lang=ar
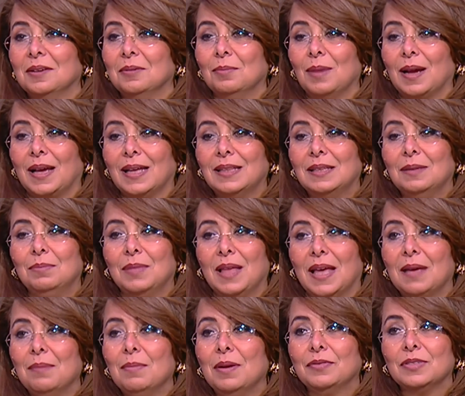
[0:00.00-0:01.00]
مكاتب
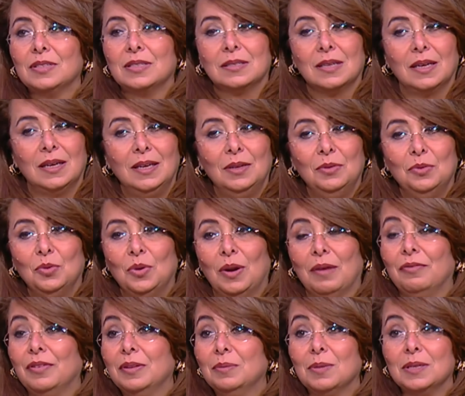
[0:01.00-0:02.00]
دائمه في الصعيد
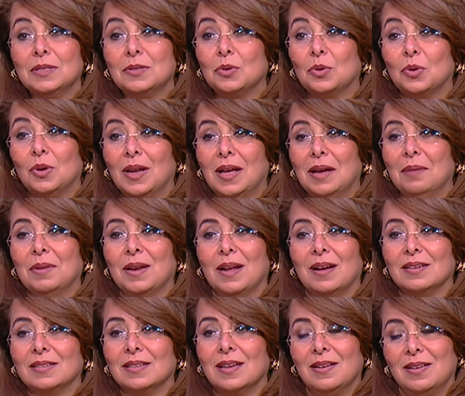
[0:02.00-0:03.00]
ولفيت مصر كلها من
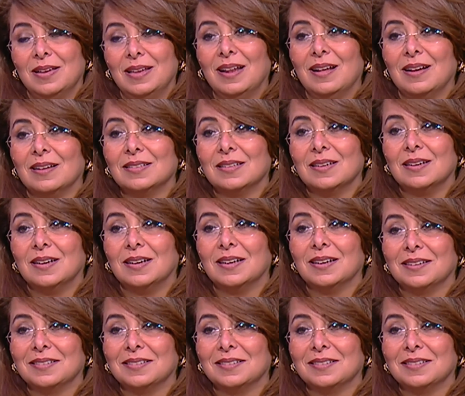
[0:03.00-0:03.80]
اقصاها الى اقصاها